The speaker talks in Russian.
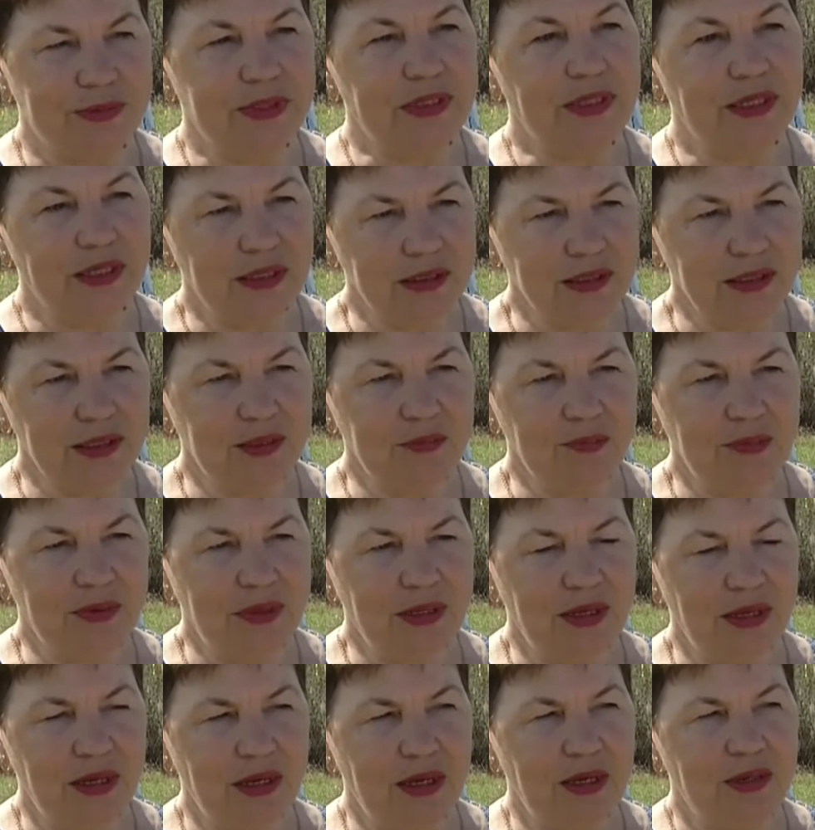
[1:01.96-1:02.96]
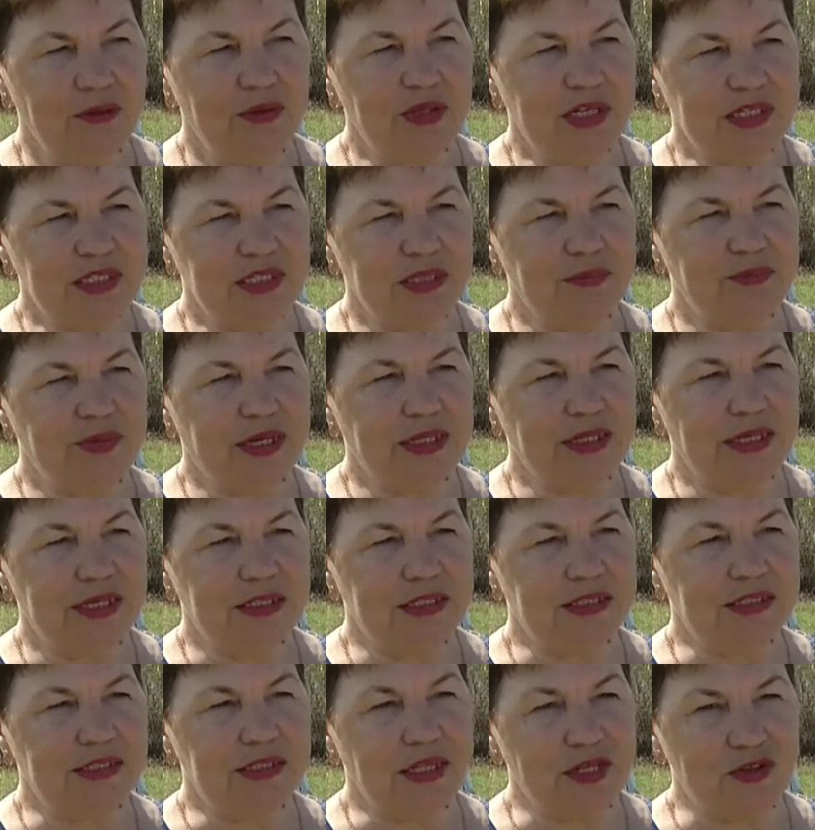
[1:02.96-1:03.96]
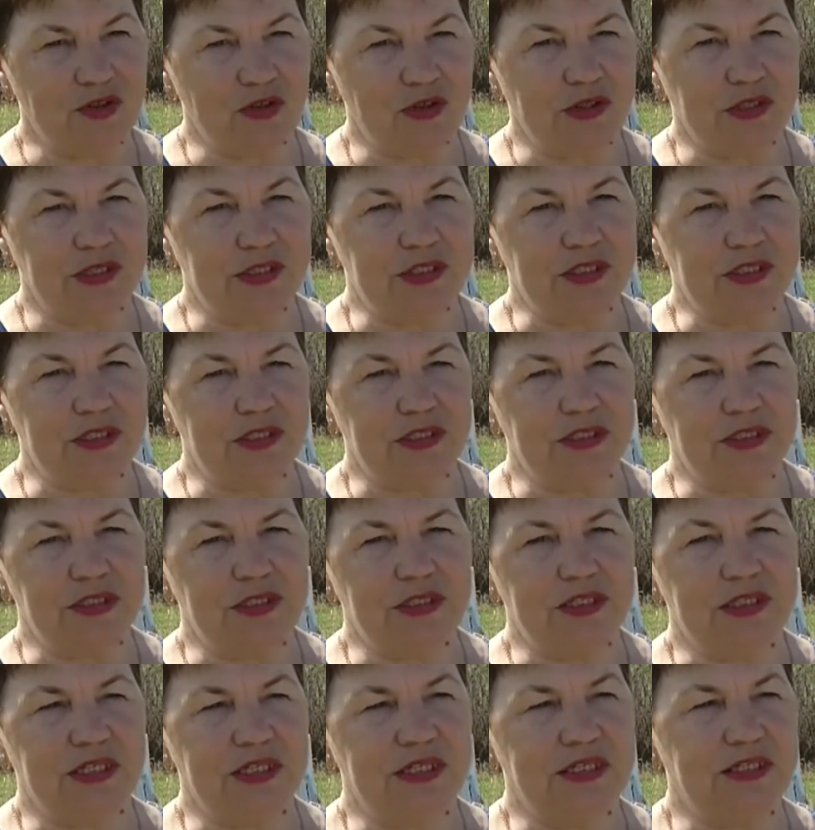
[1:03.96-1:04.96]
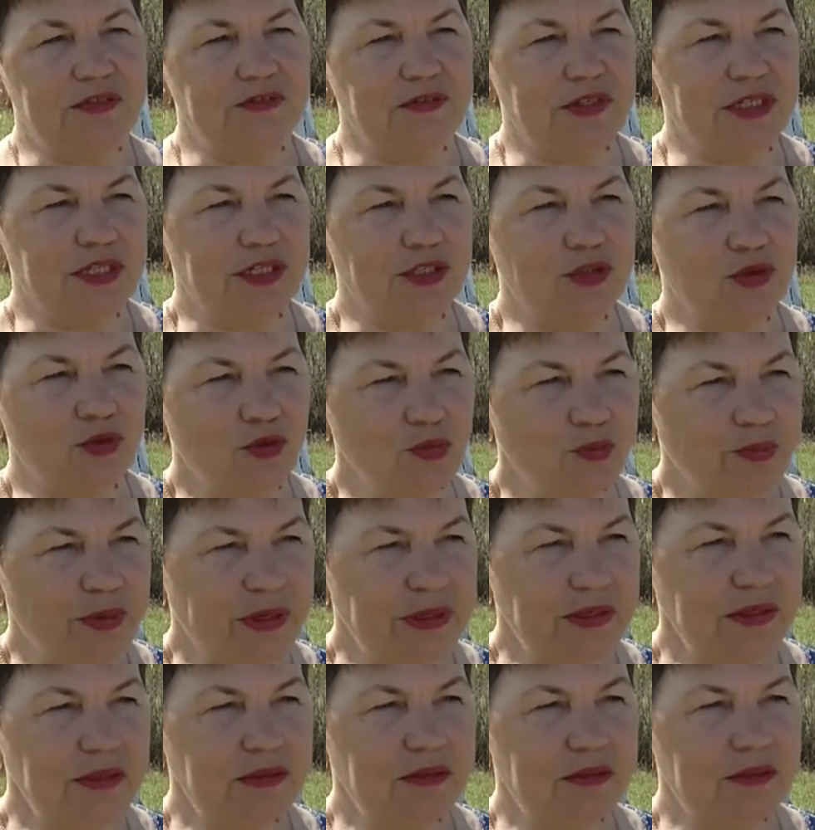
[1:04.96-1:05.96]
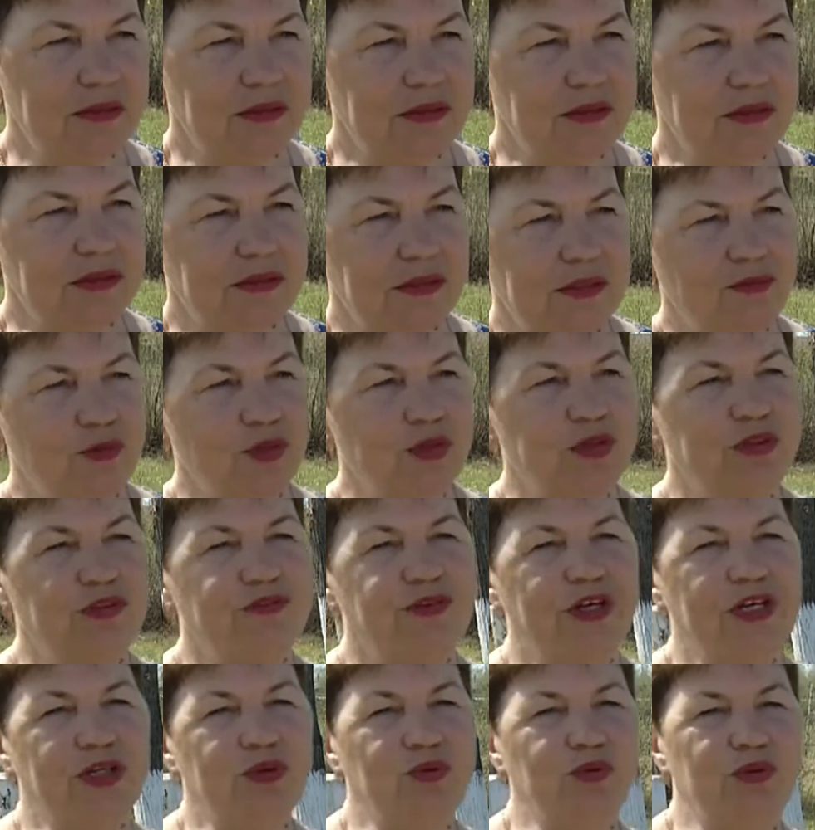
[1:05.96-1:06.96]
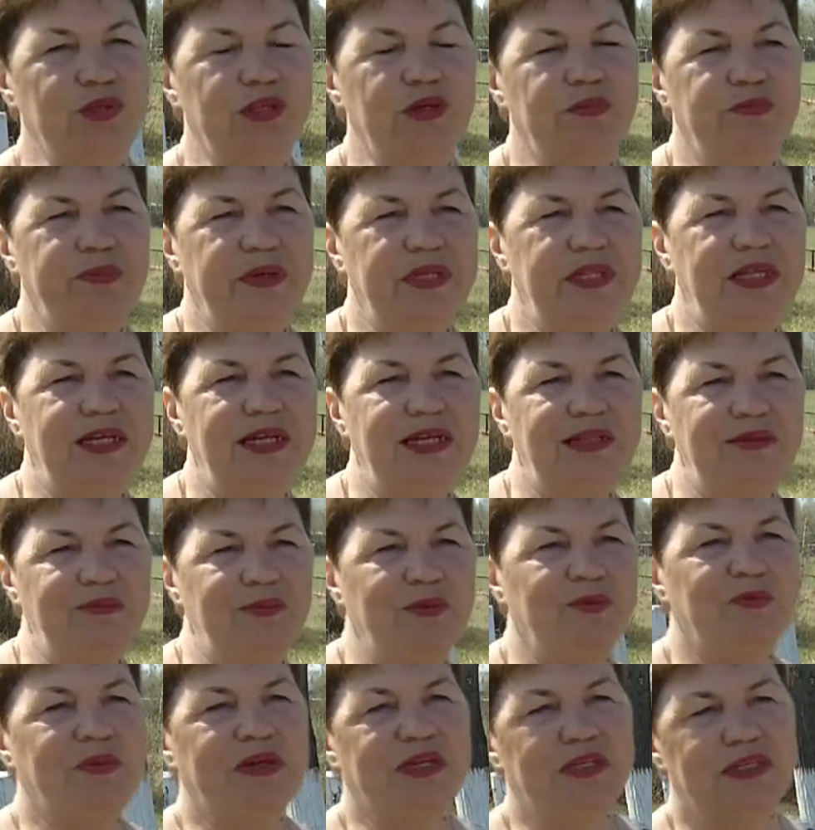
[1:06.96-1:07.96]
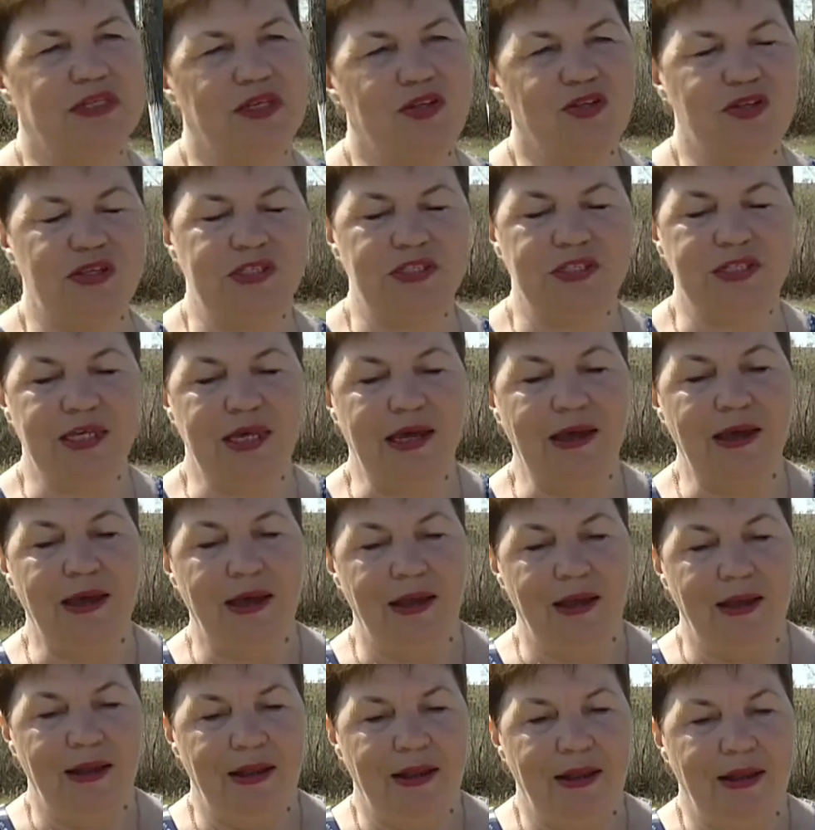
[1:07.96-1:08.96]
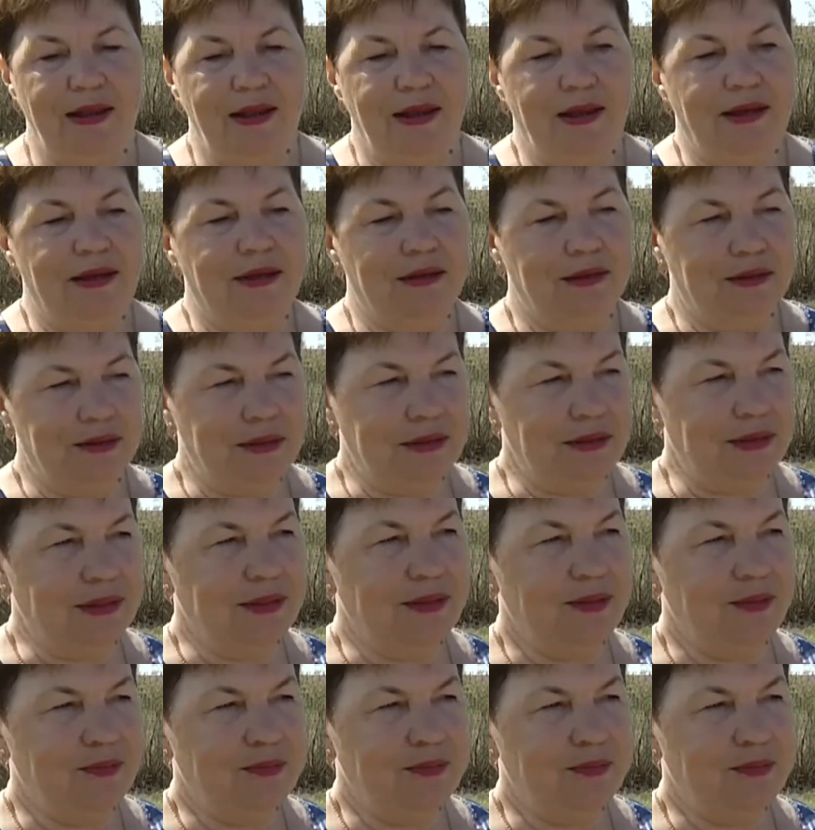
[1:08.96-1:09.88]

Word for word: подал нам, у нас собралась, сложилась инициативная группа, и вот два года подряд мы практически Э,